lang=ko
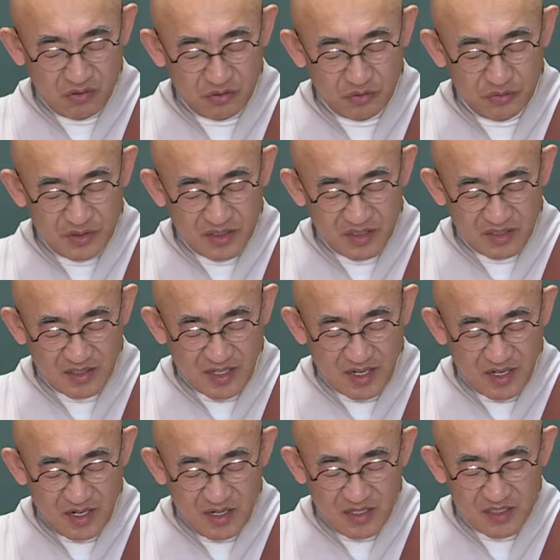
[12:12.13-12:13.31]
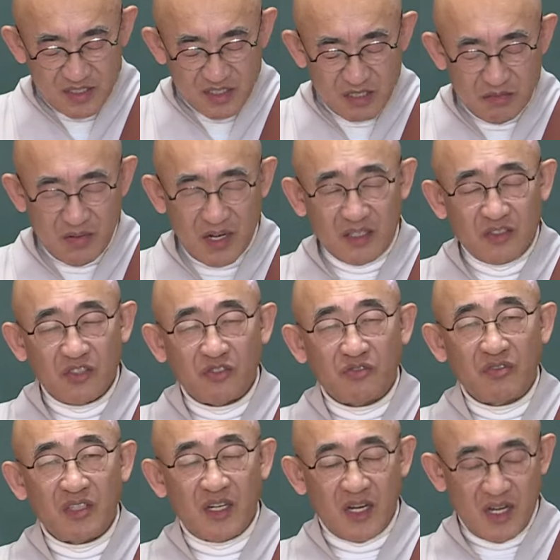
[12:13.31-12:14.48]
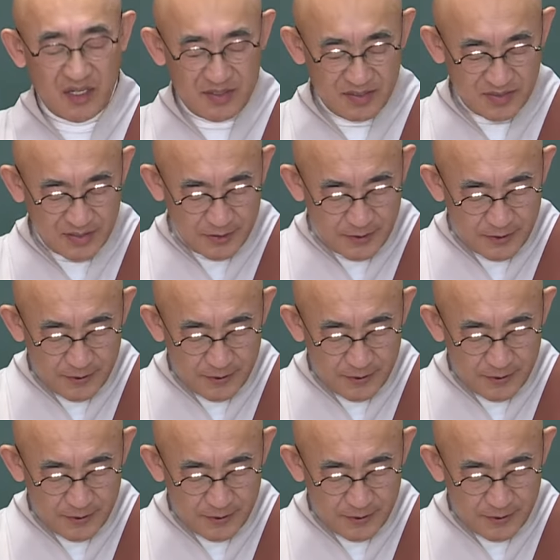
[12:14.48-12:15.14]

두위전당 심망처중이라 그랬어요.